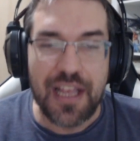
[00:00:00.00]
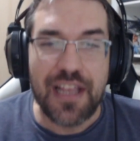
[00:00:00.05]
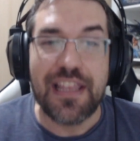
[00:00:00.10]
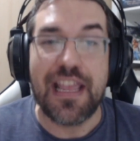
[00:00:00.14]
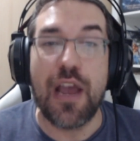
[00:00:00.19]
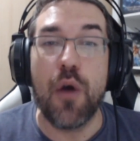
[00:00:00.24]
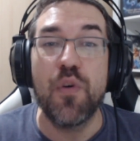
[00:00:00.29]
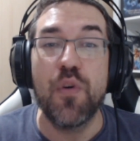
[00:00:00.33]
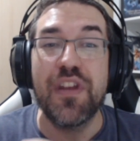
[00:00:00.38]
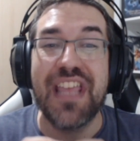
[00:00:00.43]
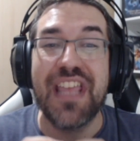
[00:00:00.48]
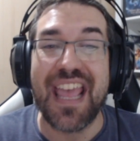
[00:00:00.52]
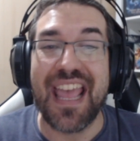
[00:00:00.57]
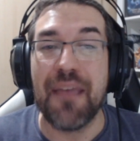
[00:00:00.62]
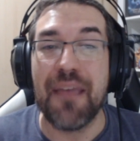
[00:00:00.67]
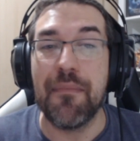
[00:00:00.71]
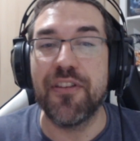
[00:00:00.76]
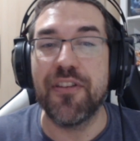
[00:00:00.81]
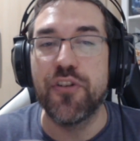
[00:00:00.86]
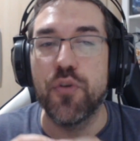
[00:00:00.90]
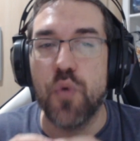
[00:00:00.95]
que é o
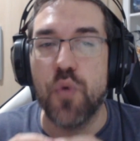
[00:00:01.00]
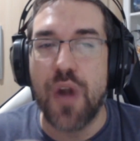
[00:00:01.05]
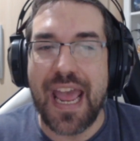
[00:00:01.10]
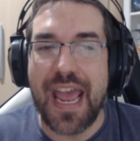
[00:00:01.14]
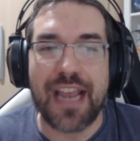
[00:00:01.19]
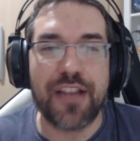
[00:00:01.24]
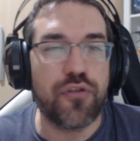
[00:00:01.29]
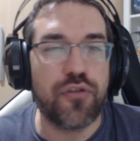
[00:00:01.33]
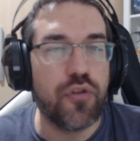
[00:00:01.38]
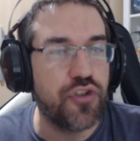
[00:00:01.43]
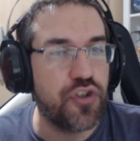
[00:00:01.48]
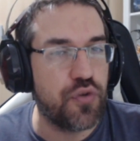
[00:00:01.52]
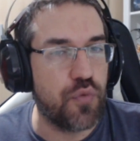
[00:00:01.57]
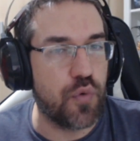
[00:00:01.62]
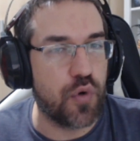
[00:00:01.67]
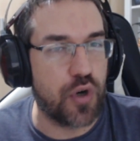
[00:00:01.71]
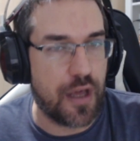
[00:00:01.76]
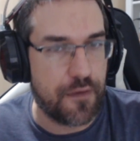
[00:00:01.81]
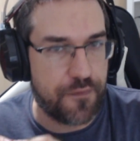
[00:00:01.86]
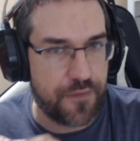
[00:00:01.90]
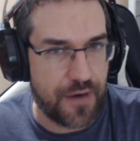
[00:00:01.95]
Game Director de
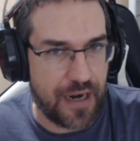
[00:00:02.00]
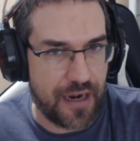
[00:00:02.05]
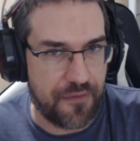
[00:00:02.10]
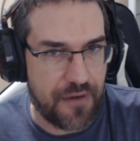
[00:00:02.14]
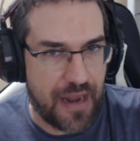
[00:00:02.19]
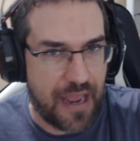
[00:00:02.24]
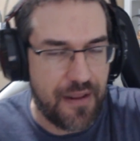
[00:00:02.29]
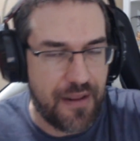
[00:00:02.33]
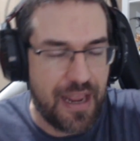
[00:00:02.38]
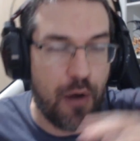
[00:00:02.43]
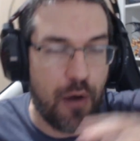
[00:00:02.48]
World of Warcraft.